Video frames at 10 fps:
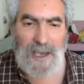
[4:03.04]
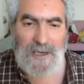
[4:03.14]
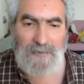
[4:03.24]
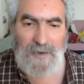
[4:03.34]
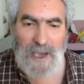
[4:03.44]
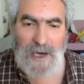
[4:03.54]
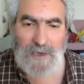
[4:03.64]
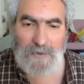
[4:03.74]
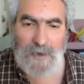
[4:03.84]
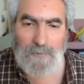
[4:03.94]
a
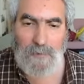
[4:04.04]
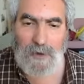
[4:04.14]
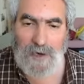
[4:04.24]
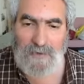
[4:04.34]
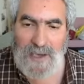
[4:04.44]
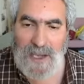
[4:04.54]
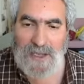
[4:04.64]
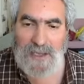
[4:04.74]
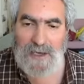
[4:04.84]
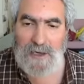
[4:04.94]
rinviargli una buona
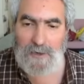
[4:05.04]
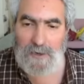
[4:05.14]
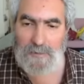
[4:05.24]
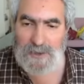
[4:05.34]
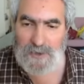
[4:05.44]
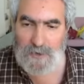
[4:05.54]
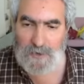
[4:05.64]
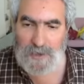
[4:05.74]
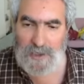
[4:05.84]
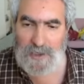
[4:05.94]
fiata alle loro
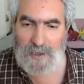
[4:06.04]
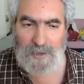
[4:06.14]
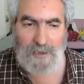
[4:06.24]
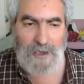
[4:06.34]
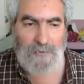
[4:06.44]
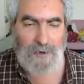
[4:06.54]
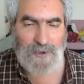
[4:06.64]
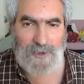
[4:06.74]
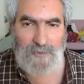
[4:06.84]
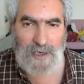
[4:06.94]
magioni nelle
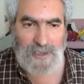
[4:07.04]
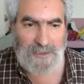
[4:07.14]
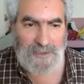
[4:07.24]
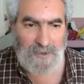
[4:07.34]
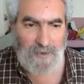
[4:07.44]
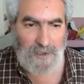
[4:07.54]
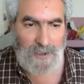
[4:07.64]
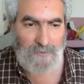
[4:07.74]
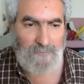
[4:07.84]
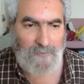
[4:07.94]
prossime
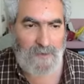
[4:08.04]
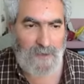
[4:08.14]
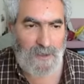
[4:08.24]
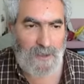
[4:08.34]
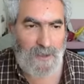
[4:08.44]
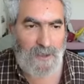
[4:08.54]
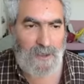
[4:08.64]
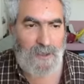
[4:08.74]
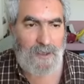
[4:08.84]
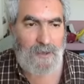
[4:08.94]
elezioni.
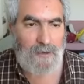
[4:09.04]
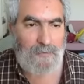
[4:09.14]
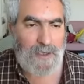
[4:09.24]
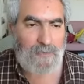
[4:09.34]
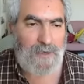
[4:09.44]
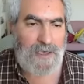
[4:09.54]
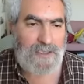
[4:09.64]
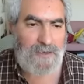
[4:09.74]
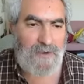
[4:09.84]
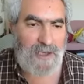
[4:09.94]
Per me
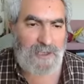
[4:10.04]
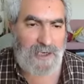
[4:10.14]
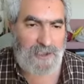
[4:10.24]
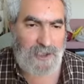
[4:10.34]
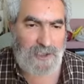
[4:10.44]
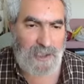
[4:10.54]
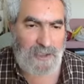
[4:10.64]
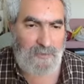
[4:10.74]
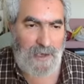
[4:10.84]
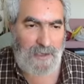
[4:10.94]
si va nella città
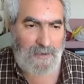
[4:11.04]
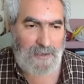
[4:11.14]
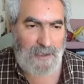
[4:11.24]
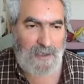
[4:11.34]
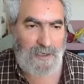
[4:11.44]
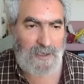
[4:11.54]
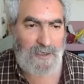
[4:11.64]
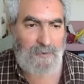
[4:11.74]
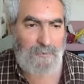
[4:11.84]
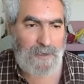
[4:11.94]
demente,
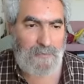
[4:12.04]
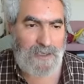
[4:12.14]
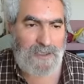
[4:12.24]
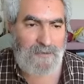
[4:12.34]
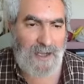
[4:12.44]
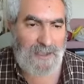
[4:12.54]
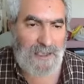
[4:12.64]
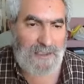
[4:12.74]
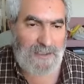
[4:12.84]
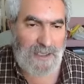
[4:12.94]
per me si va
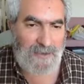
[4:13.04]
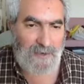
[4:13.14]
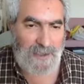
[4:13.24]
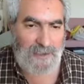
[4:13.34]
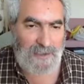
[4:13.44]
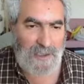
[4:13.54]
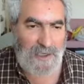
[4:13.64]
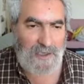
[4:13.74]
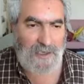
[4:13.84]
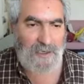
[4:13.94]
nell'eterno
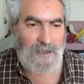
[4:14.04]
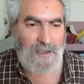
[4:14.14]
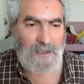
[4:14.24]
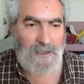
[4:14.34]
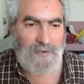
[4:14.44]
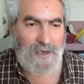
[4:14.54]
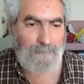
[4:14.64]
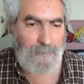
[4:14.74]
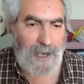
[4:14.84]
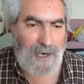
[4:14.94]
cantiere, dove la
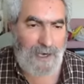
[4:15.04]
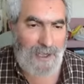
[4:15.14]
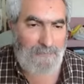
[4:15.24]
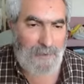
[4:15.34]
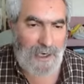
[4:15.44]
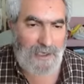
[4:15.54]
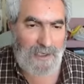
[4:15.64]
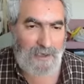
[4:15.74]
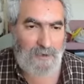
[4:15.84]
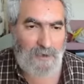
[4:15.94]
balla è
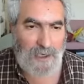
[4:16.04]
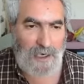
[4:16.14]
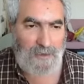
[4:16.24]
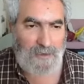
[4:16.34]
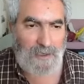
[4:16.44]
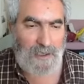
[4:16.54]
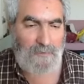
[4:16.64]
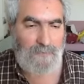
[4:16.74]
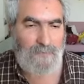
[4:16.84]
pratica corrente.